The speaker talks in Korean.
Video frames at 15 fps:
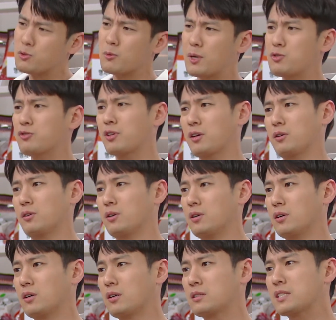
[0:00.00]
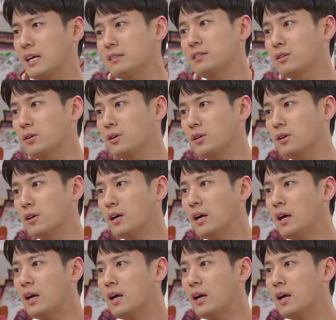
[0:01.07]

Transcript: 좀 해주세요. 잔디요.